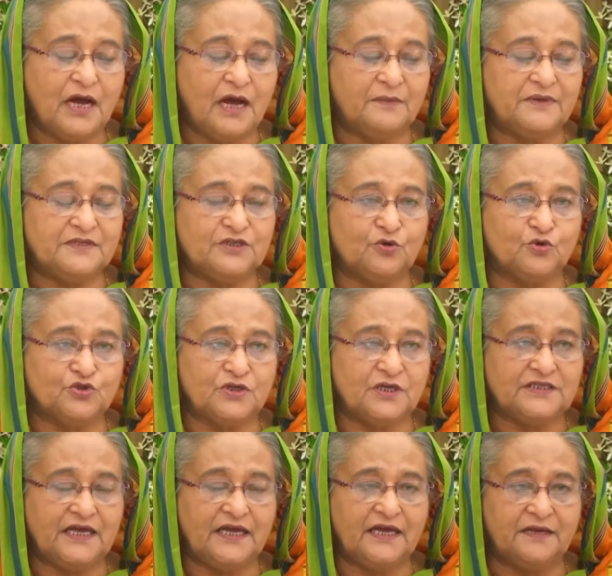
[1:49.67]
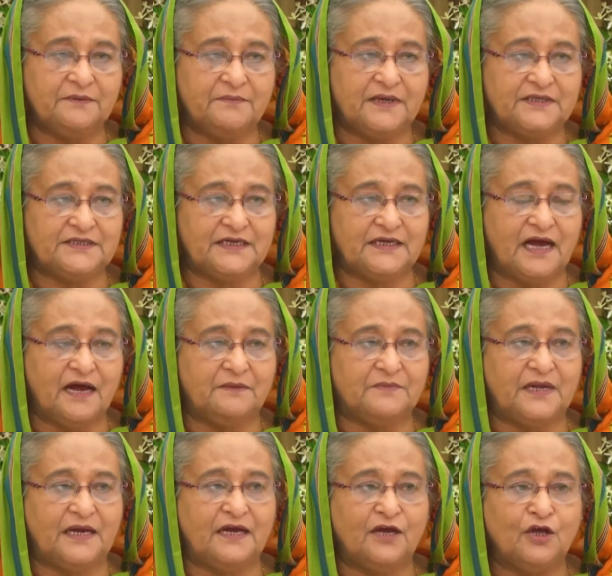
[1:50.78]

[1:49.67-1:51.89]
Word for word: আমরা যে ঘোষণা আছি এর মাঝে আমরা